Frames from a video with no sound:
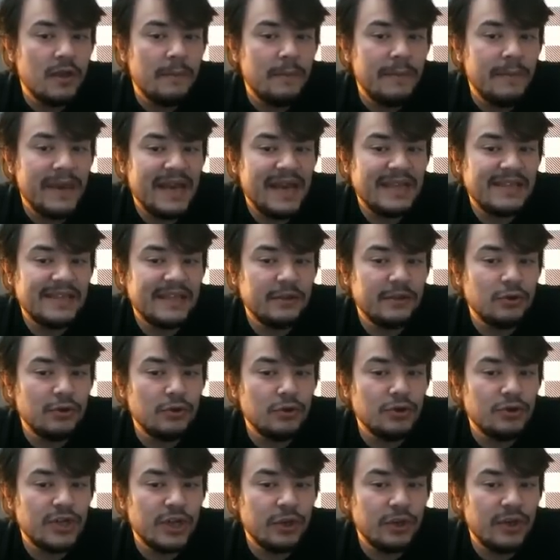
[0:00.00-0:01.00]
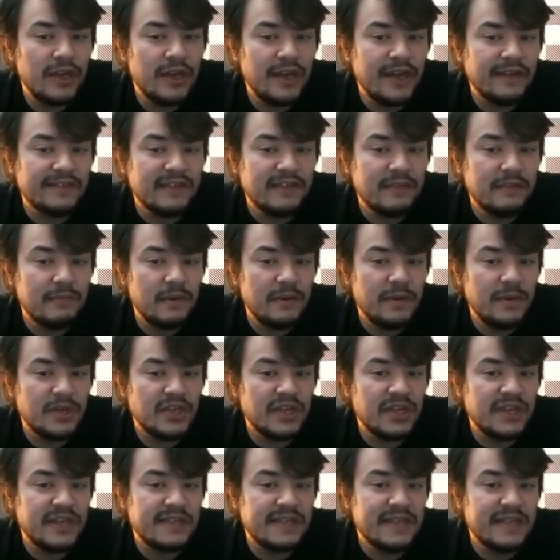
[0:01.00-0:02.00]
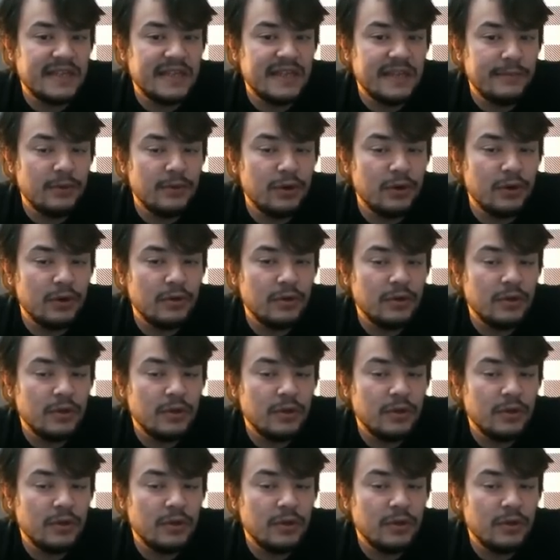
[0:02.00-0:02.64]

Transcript: Beyazlar görünüşe göre atını bebeş karesine gidemiyor